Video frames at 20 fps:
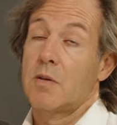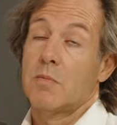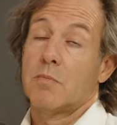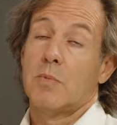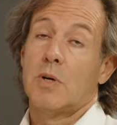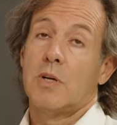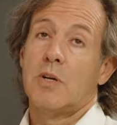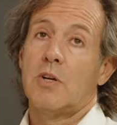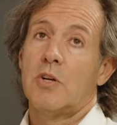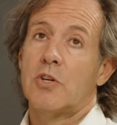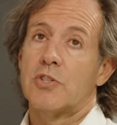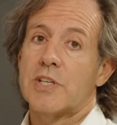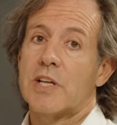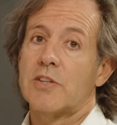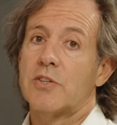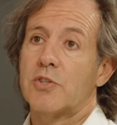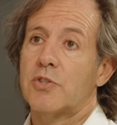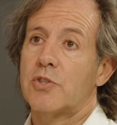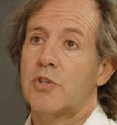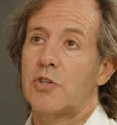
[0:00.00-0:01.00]
Bueno, los
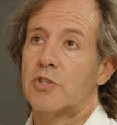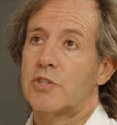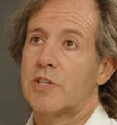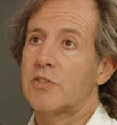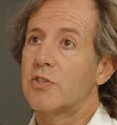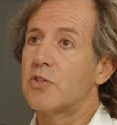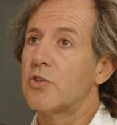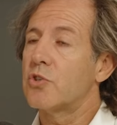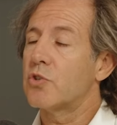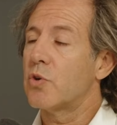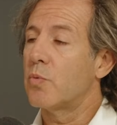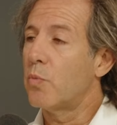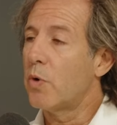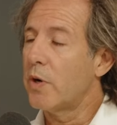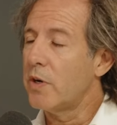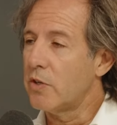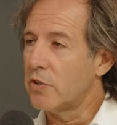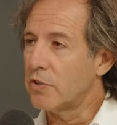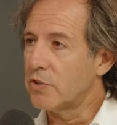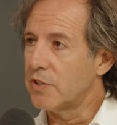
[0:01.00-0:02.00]
datos, los datos no son
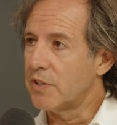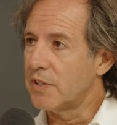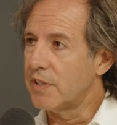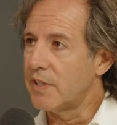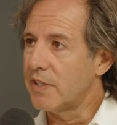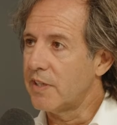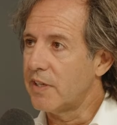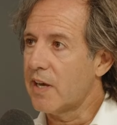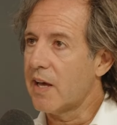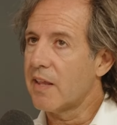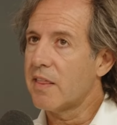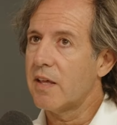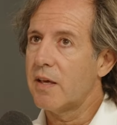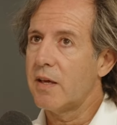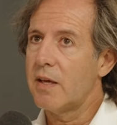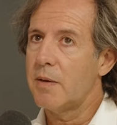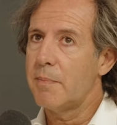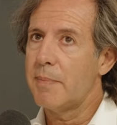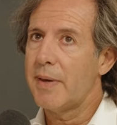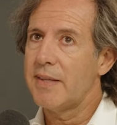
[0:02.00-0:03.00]
buenos. Eh,
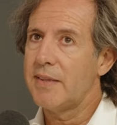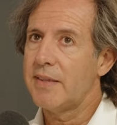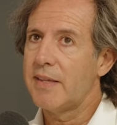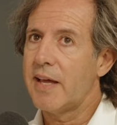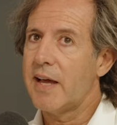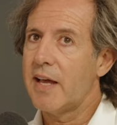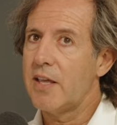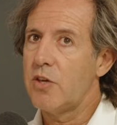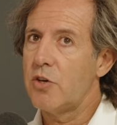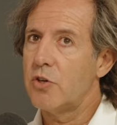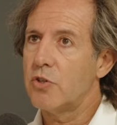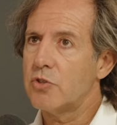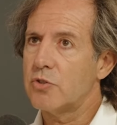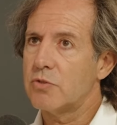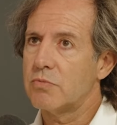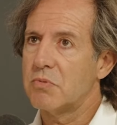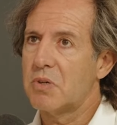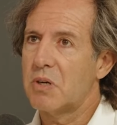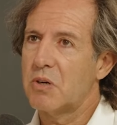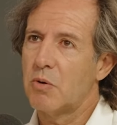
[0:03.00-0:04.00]
hace 20
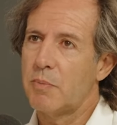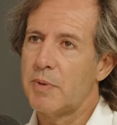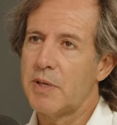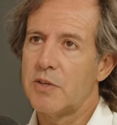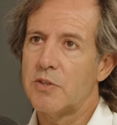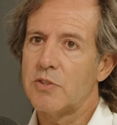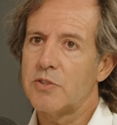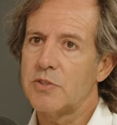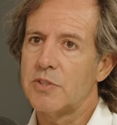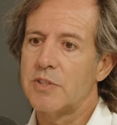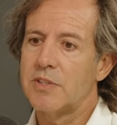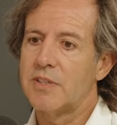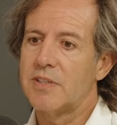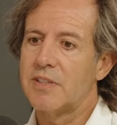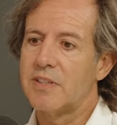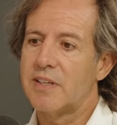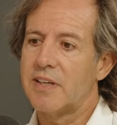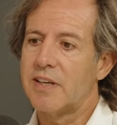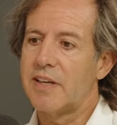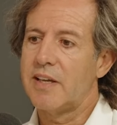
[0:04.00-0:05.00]
años, o algo menos,
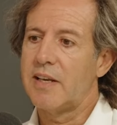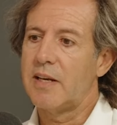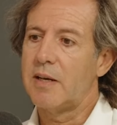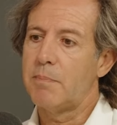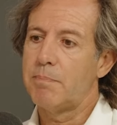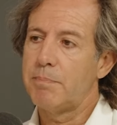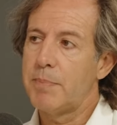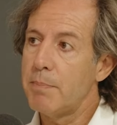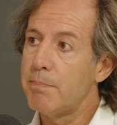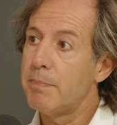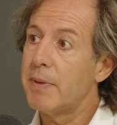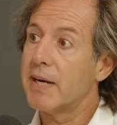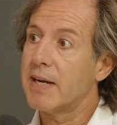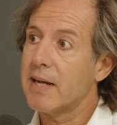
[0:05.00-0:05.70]
el PIB per